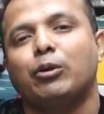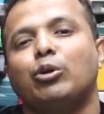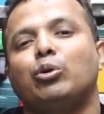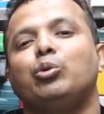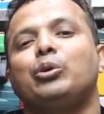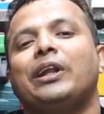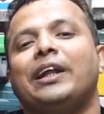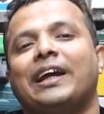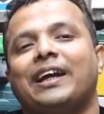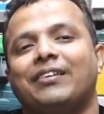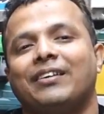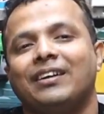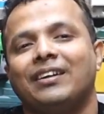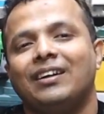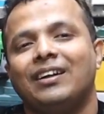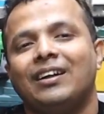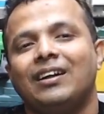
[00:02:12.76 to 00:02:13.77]
আপনি তো দুটো
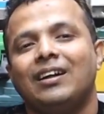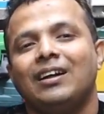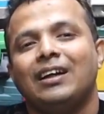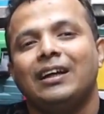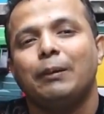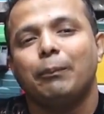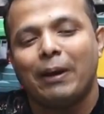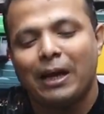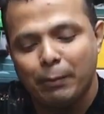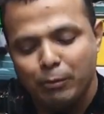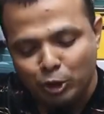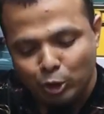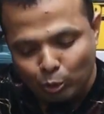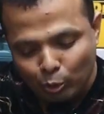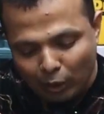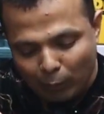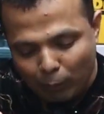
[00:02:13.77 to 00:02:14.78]
দেখাইছেন ভাই
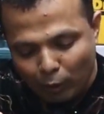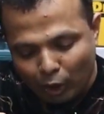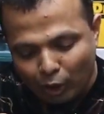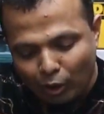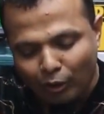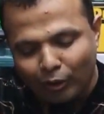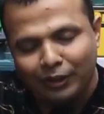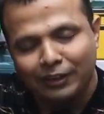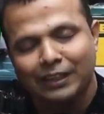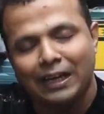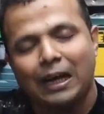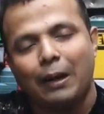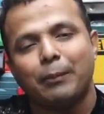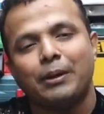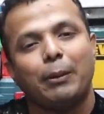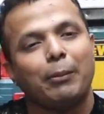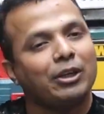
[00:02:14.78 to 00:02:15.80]
মেশিনগুলো বড় হওয়াতে
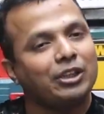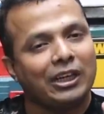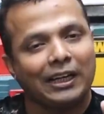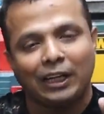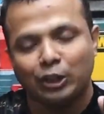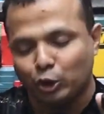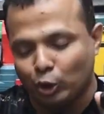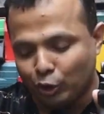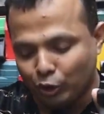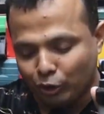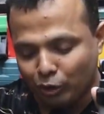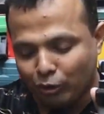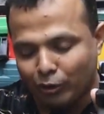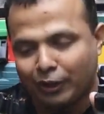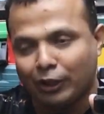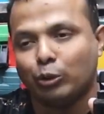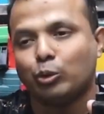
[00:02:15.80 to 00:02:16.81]
আমি আমার জায়গা সংকীর্ণ
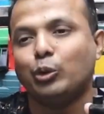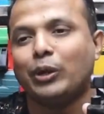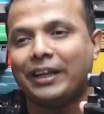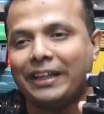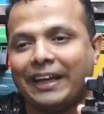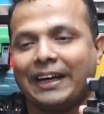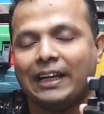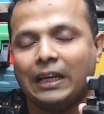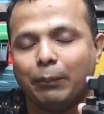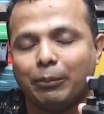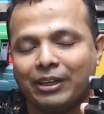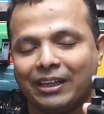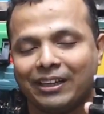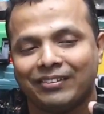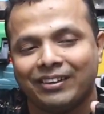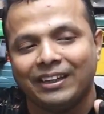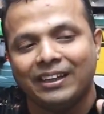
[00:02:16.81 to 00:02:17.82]
হওয়ার দুটাই দেখাইলাম
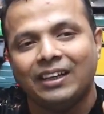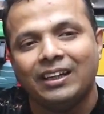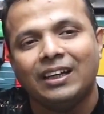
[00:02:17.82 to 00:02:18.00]
ঠিক আছে